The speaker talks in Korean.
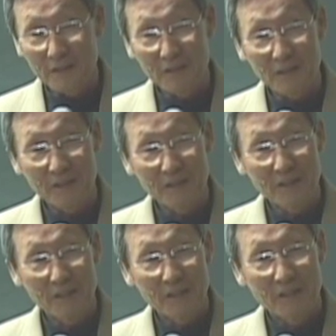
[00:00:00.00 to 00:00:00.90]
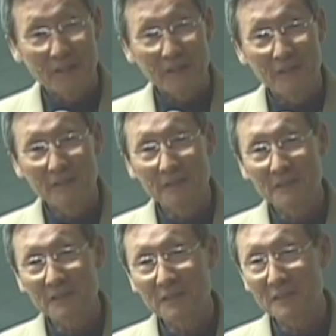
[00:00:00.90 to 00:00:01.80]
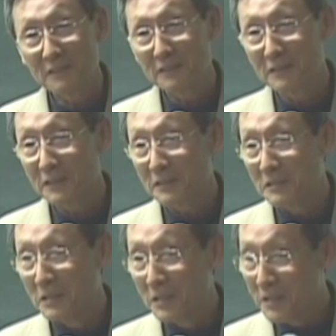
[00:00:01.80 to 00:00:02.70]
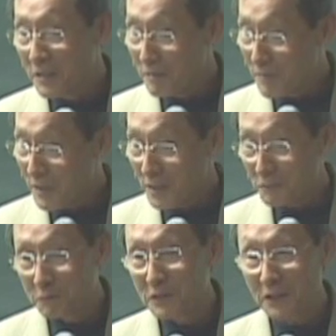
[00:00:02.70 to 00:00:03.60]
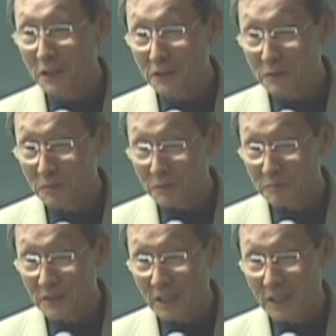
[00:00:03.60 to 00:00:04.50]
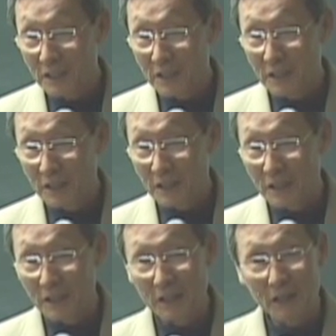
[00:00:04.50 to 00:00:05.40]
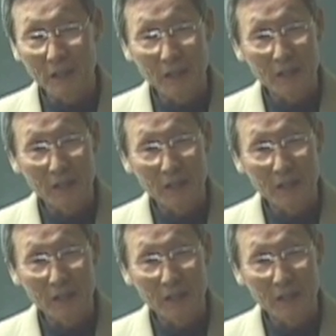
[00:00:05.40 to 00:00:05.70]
예. 그거 끊는데 얼마나 투쟁했는지 모릅니다. 예.